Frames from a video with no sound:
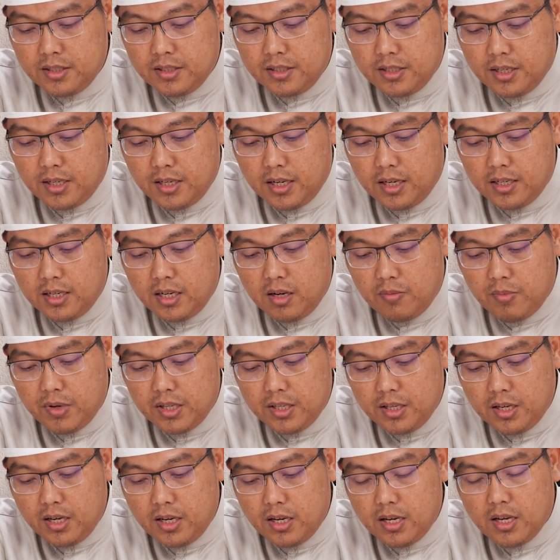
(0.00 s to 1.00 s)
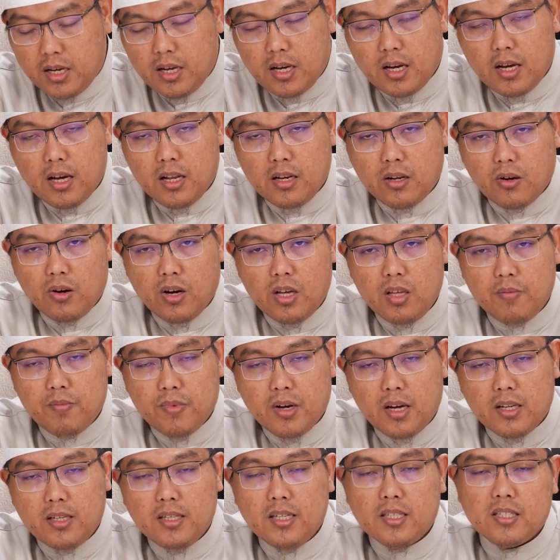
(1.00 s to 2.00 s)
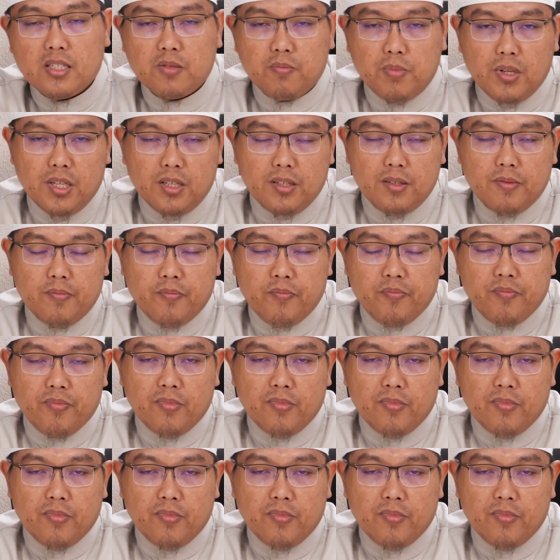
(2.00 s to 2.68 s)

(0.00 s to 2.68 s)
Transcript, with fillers: dan ada namanya al-ghaib an-nisbi.